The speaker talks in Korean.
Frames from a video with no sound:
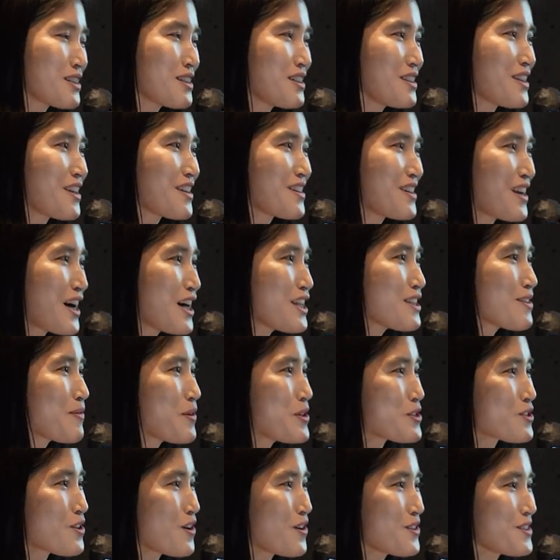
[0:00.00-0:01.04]
기대를
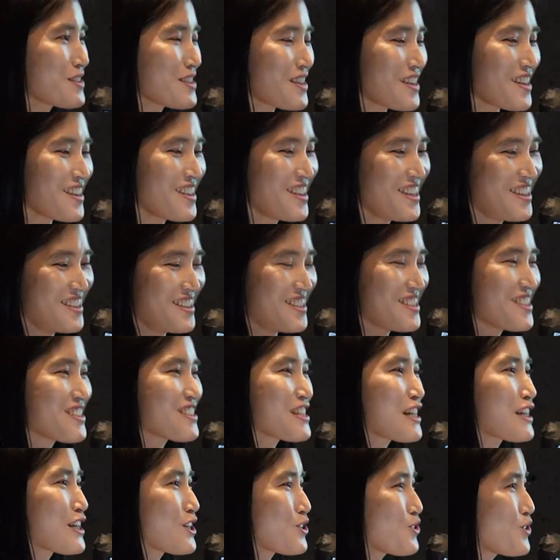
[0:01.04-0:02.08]
하면서 이제 이
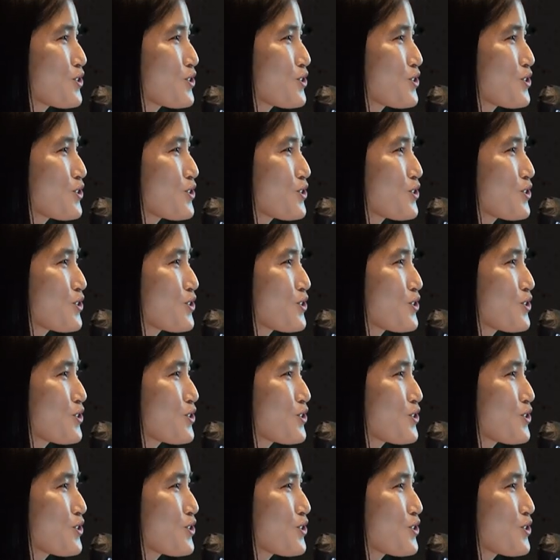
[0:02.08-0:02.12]
시장에